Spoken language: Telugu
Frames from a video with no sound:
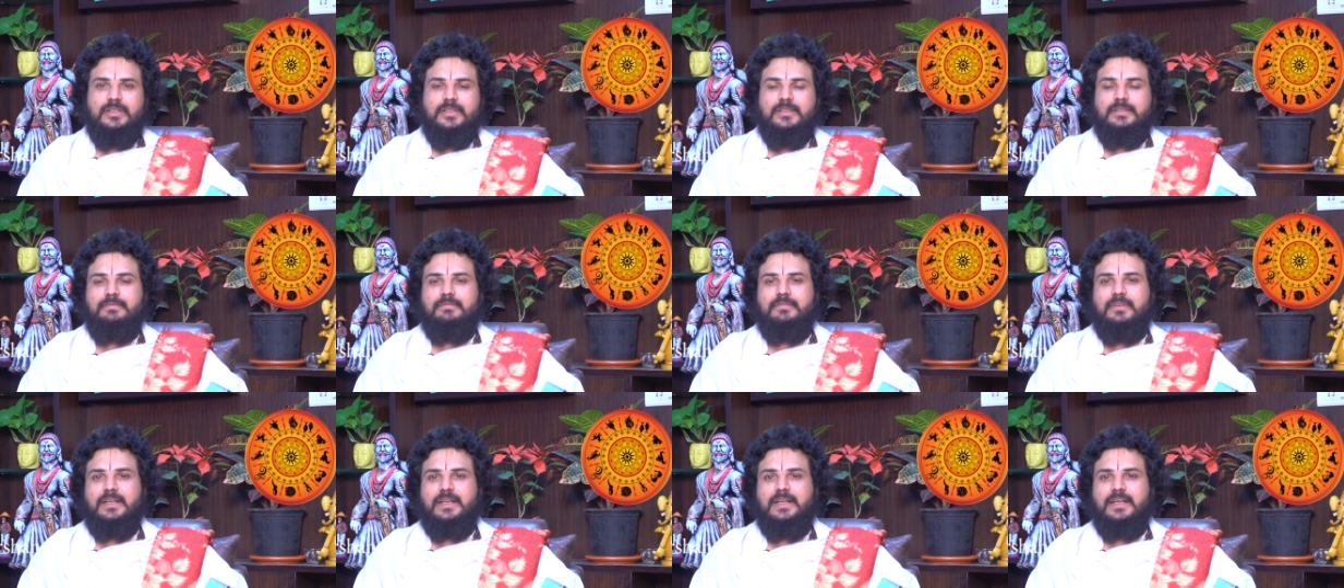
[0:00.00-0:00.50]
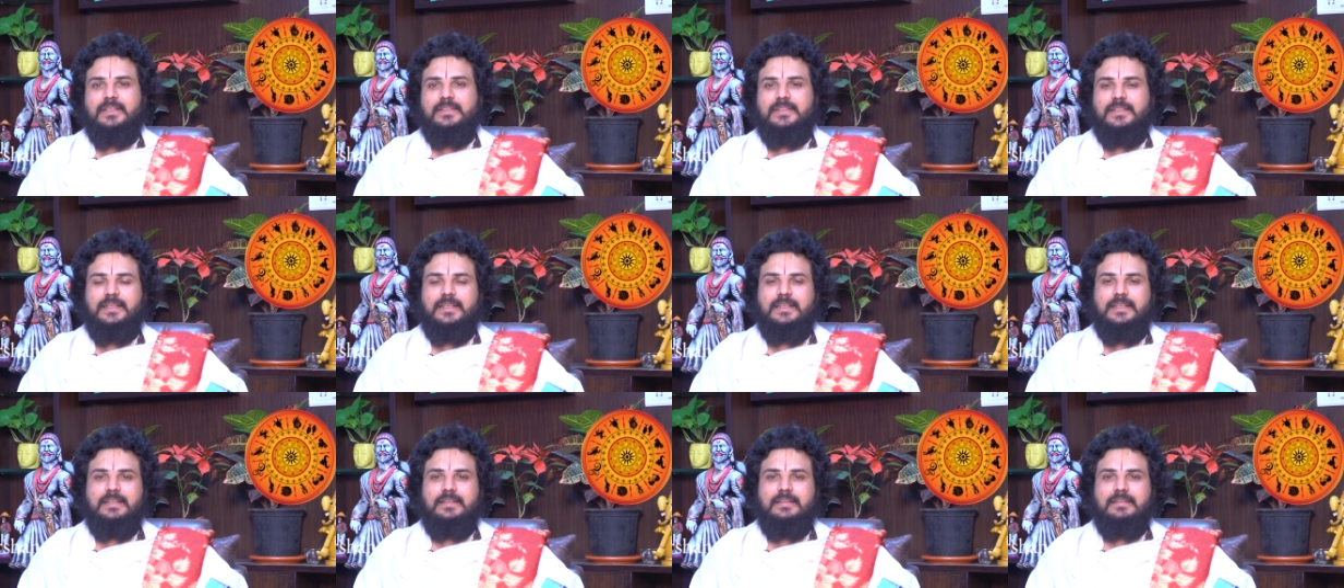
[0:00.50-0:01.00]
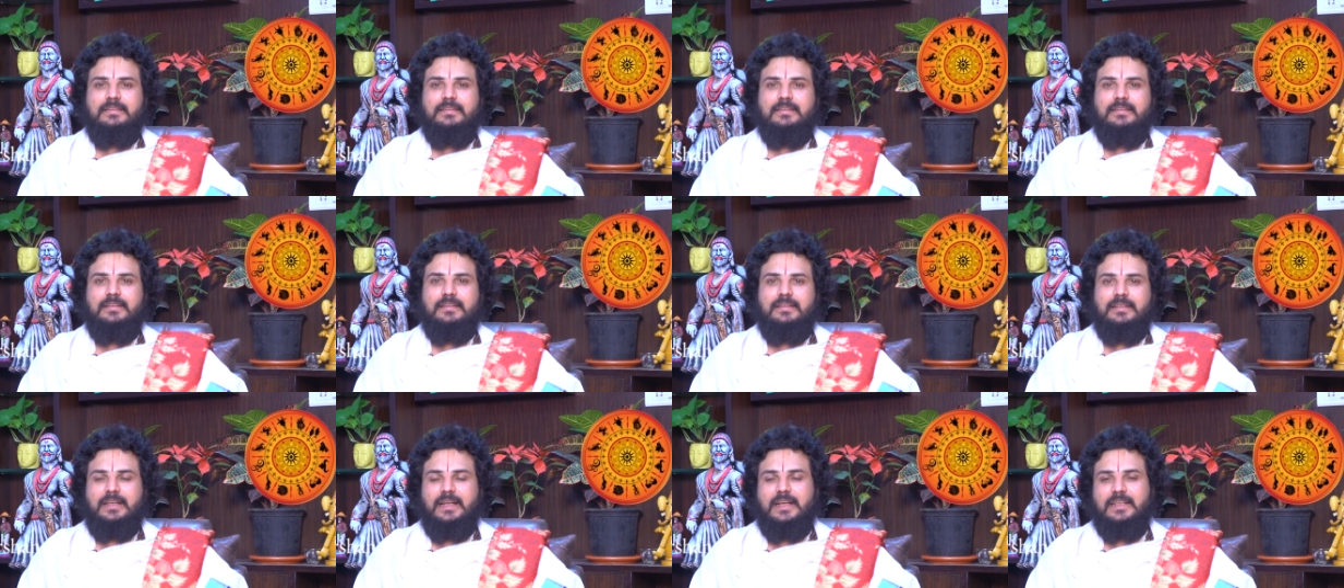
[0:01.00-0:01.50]
సింహరాశి
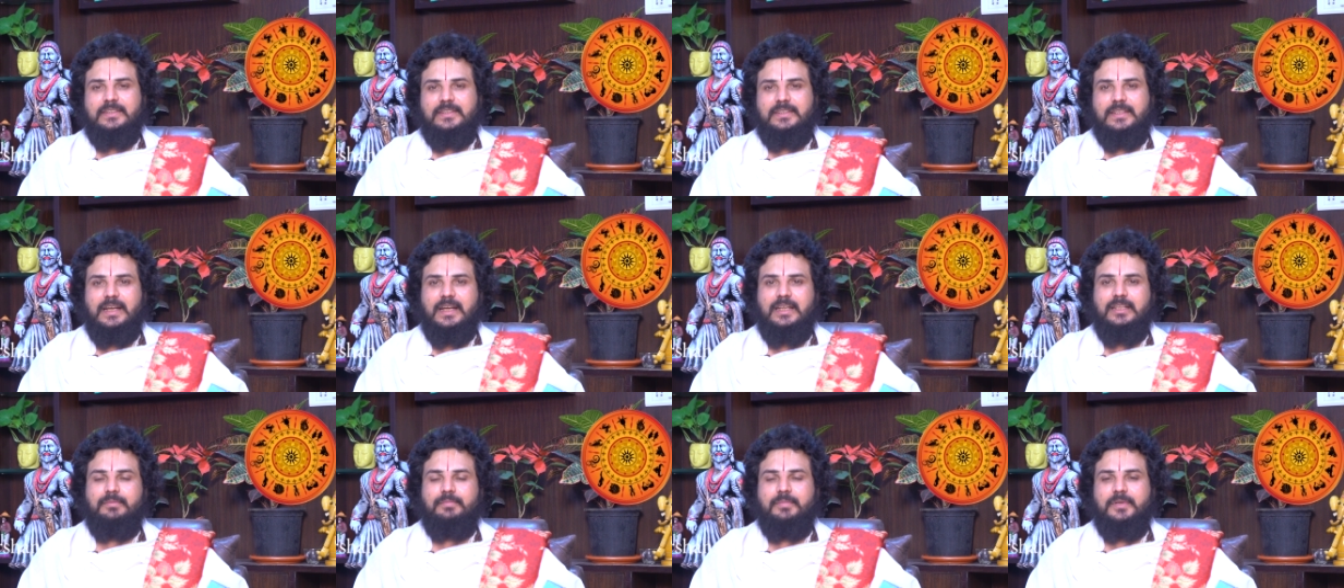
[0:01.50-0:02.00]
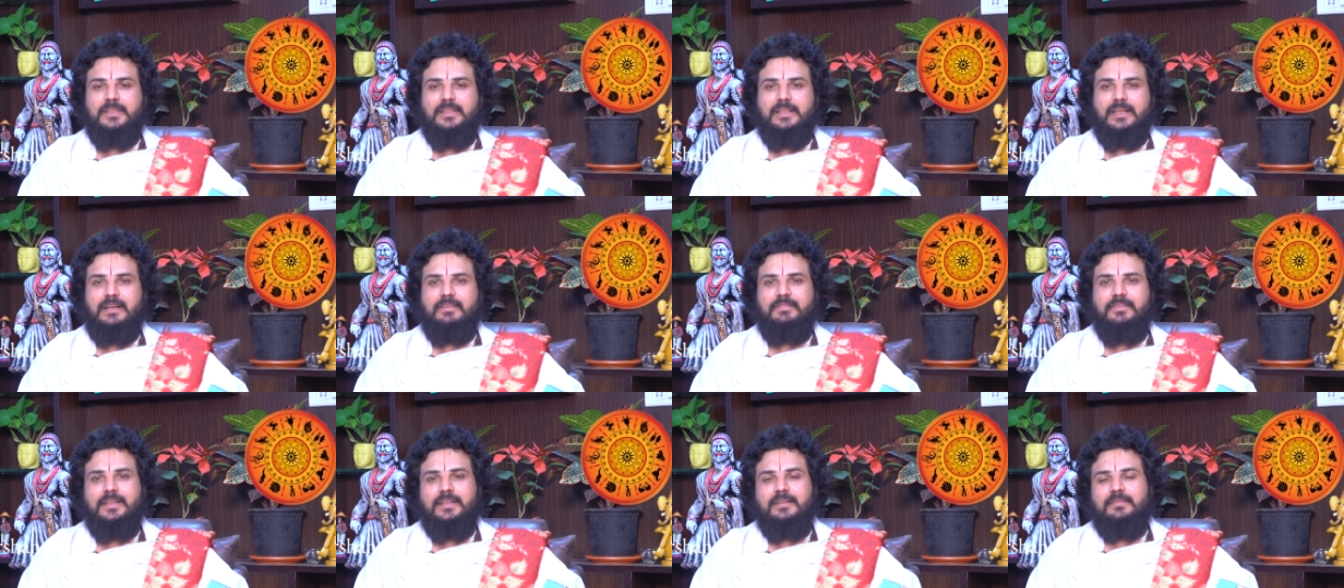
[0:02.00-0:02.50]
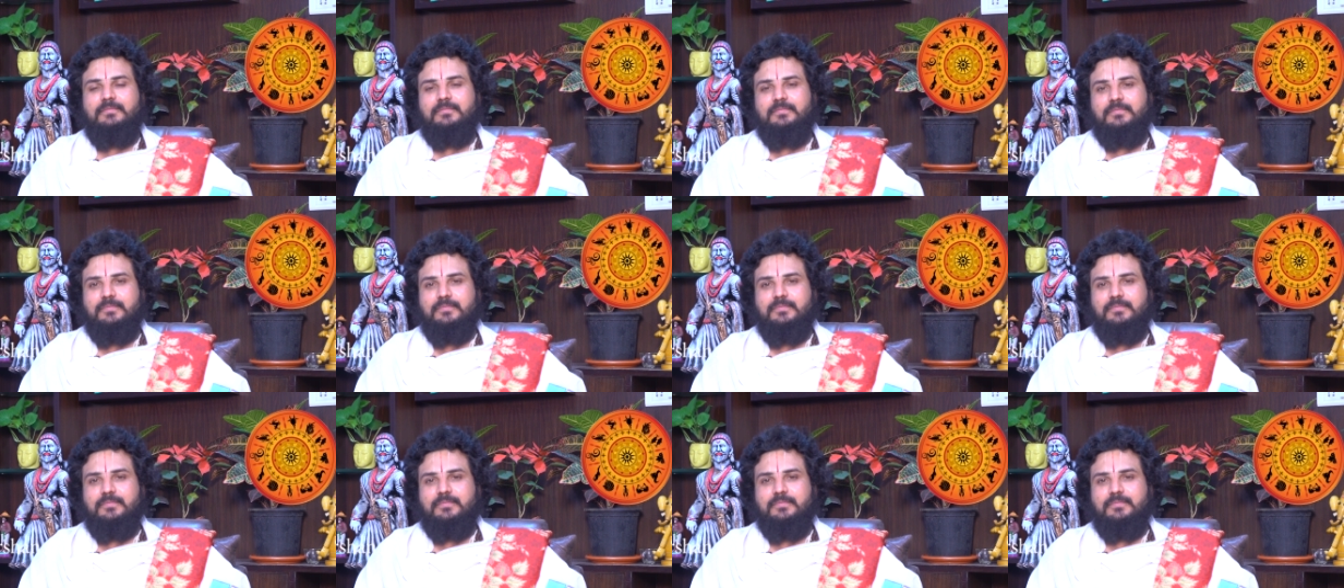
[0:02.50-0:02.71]
రాశ్యాధిపతి రవి